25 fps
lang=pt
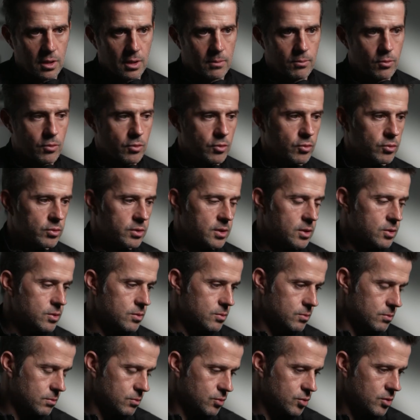É bom quando tens
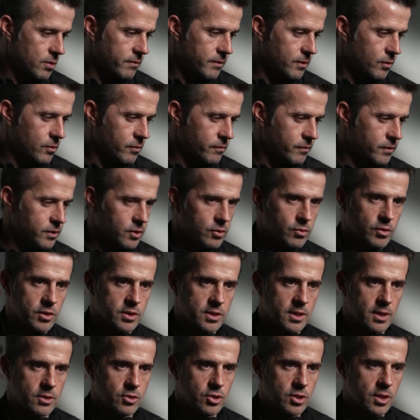um jovem com 22
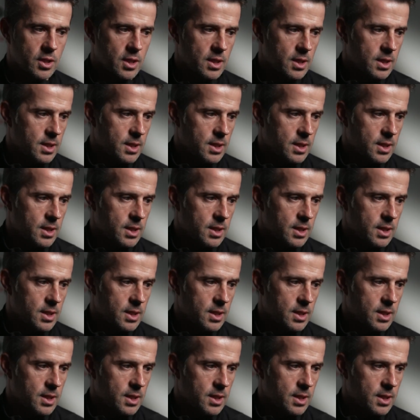anos